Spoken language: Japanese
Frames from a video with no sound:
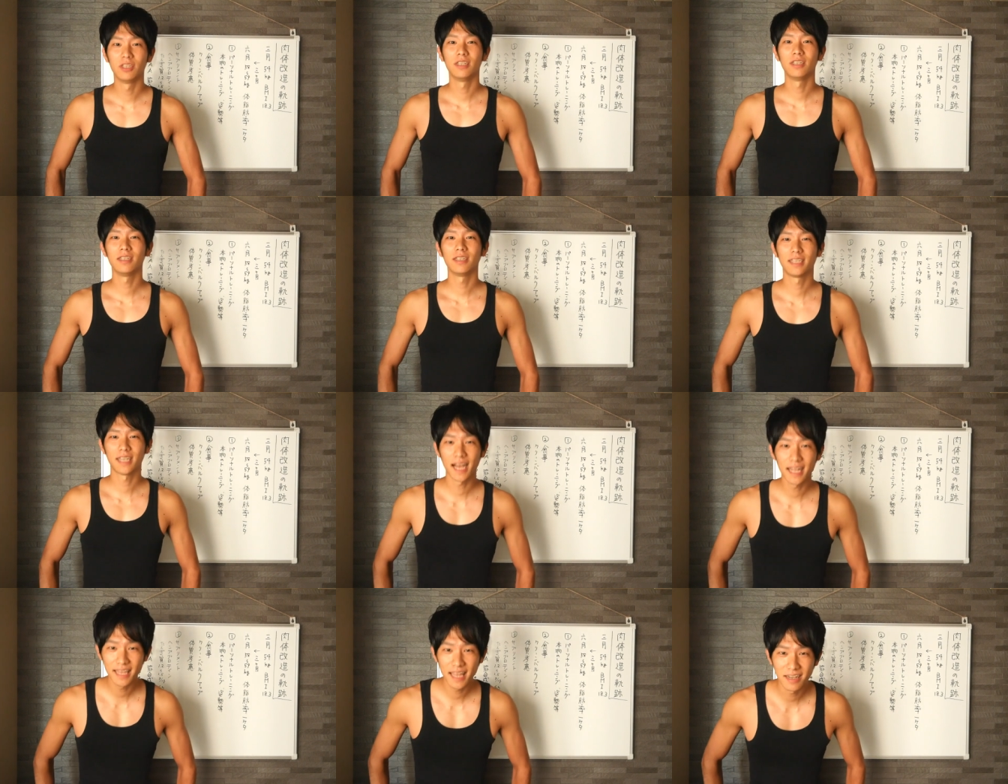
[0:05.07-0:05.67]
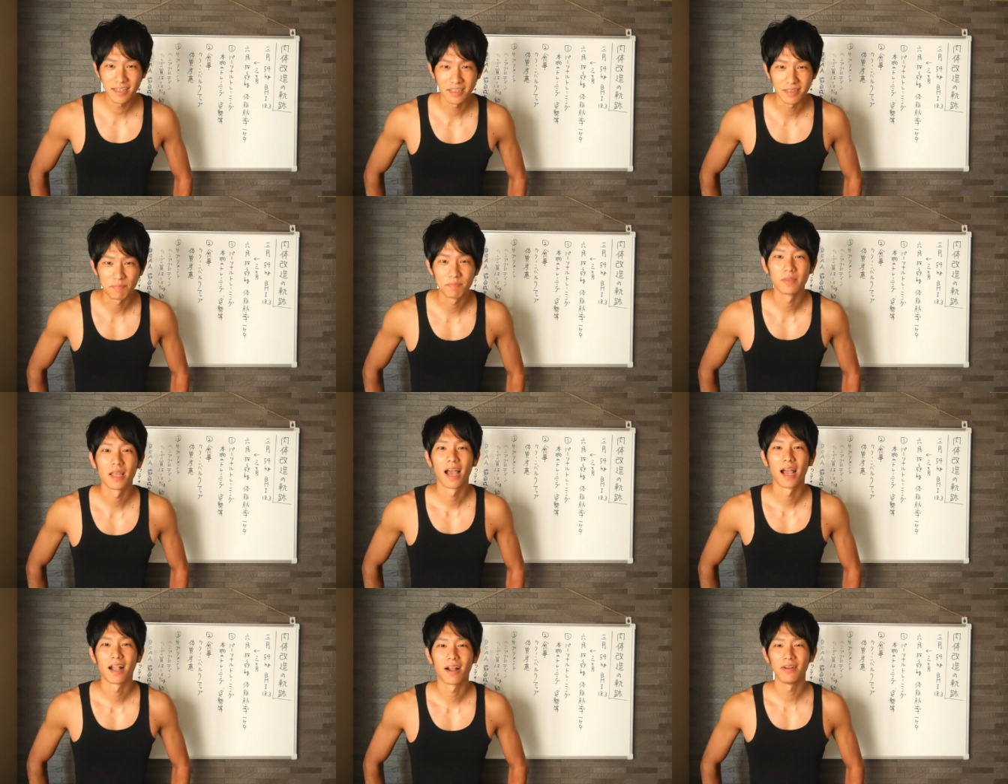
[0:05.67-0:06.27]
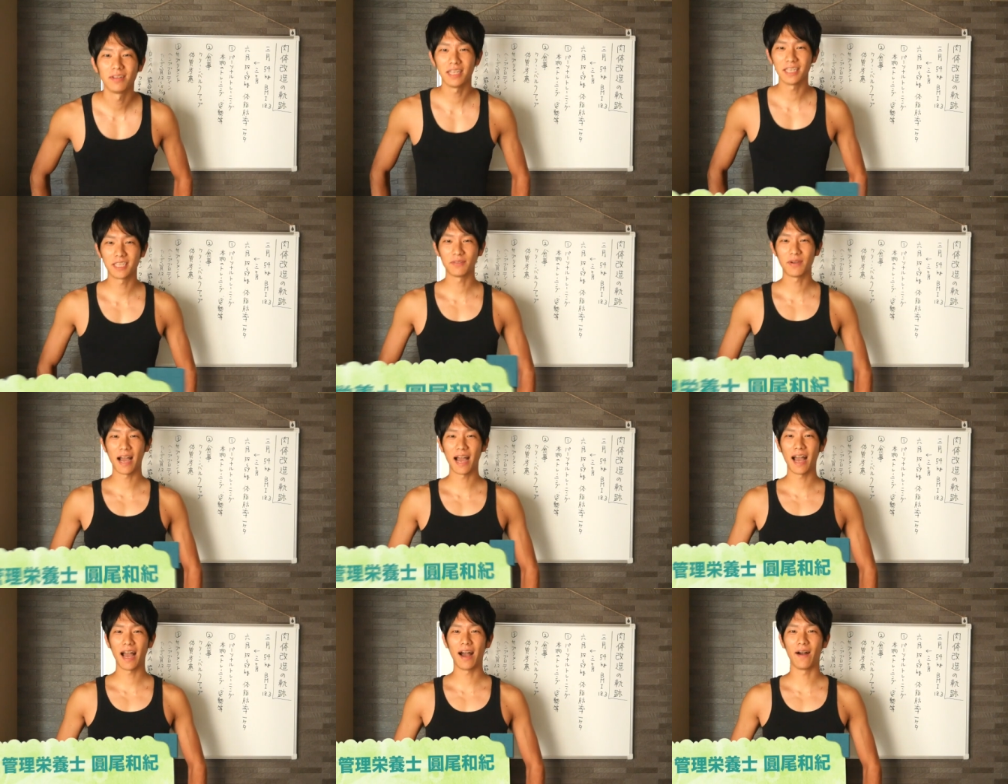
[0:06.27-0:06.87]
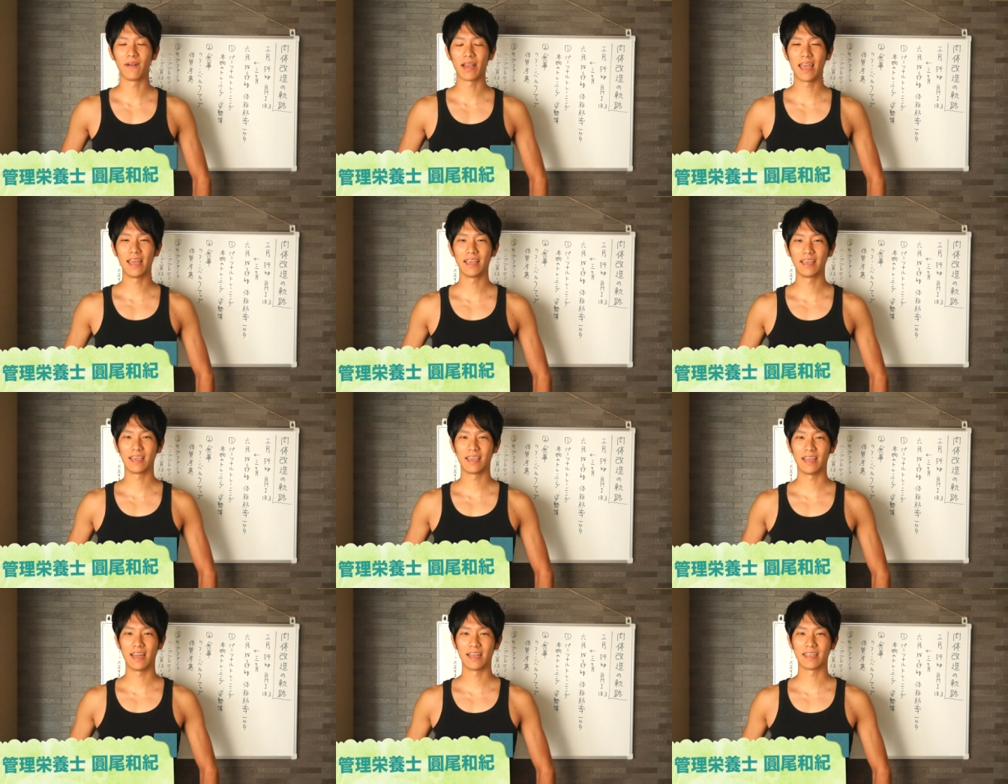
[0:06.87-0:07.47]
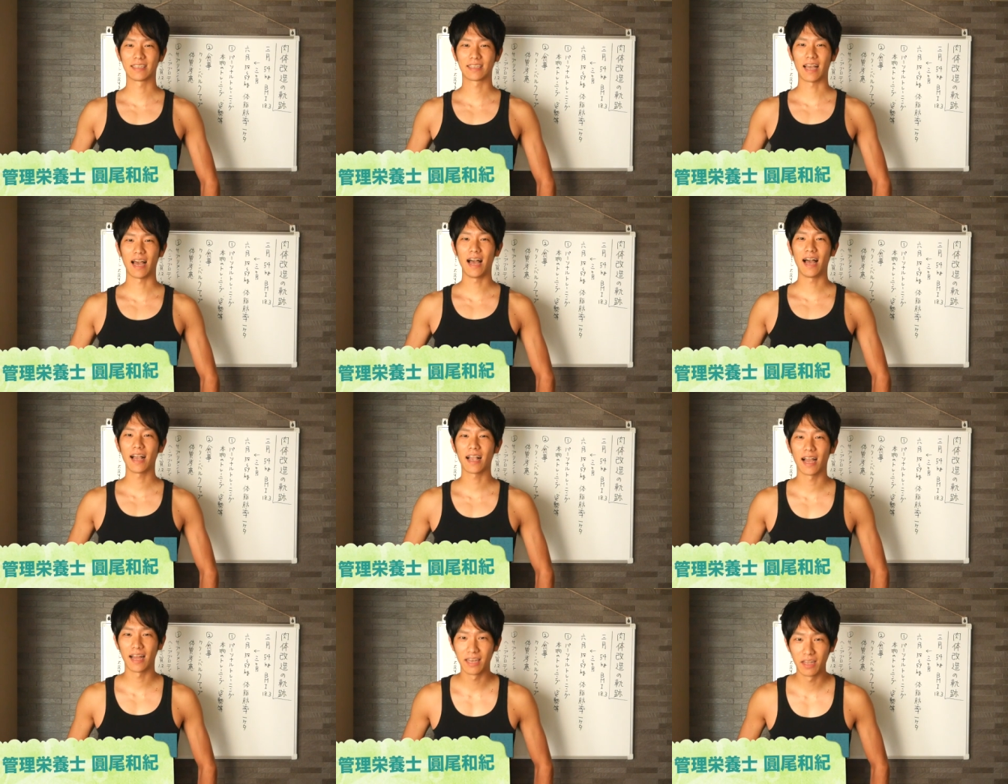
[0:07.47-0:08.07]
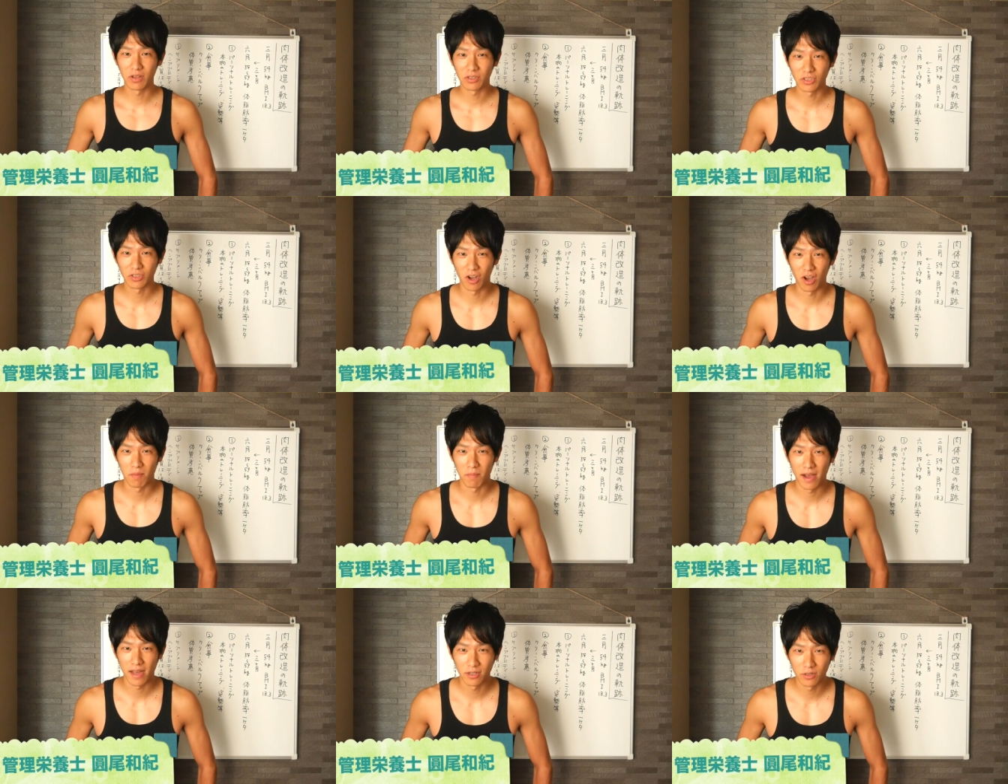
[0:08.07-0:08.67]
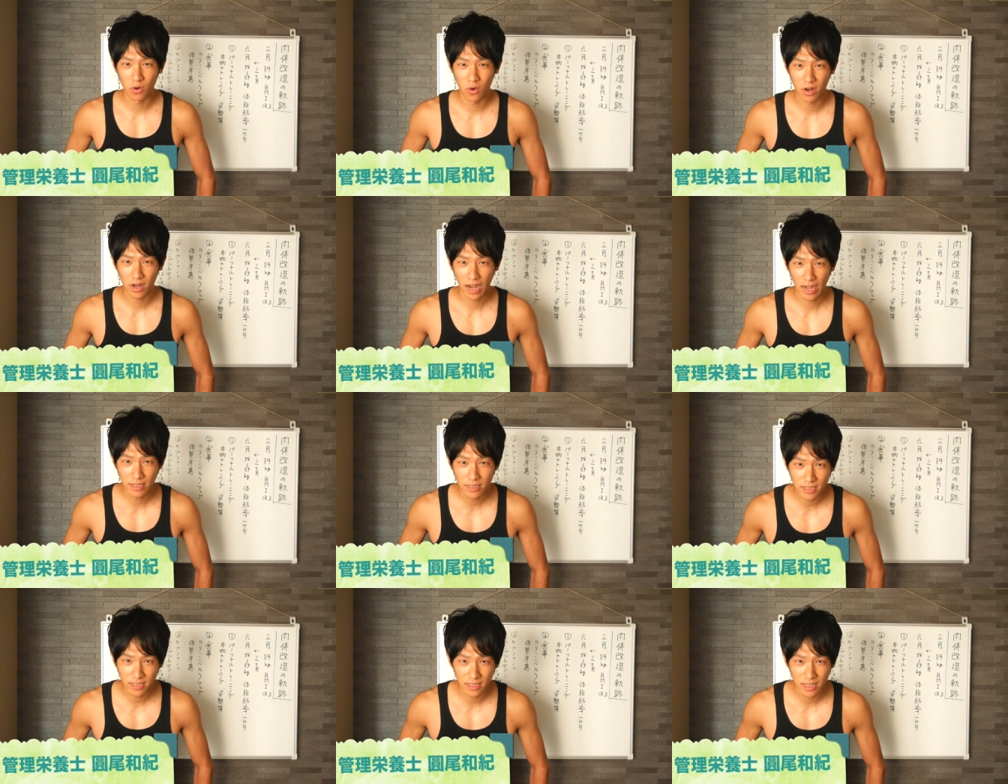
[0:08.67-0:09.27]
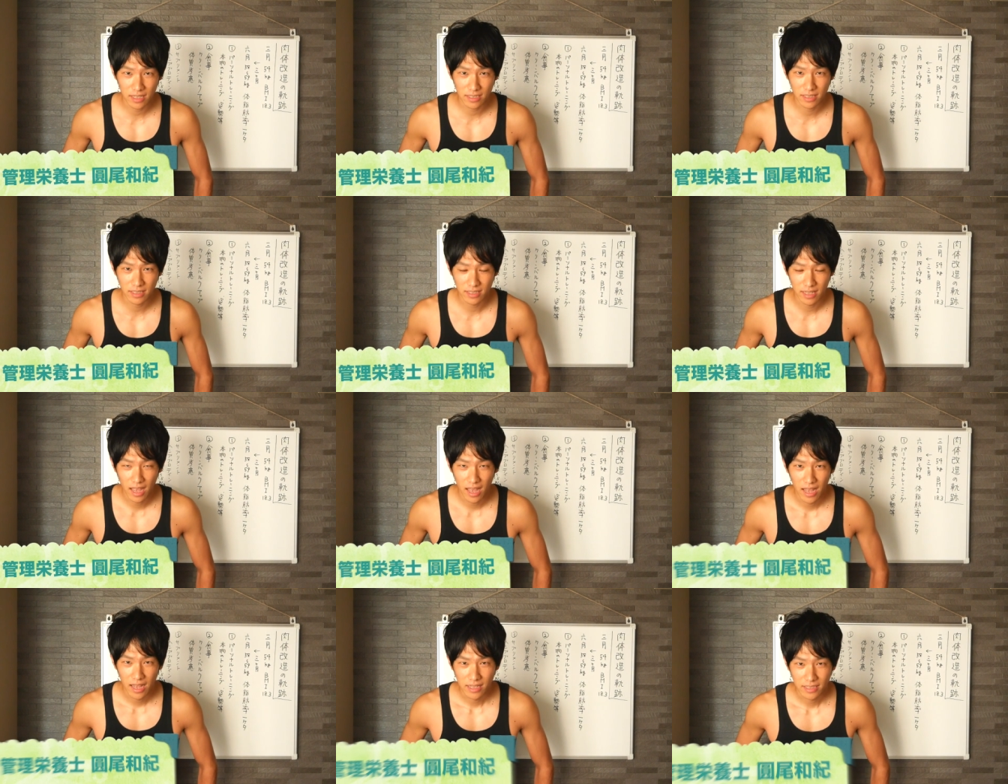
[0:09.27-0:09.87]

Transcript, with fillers: チャンネルこんにちはお元気ですか管理栄養士の丸尾和樹です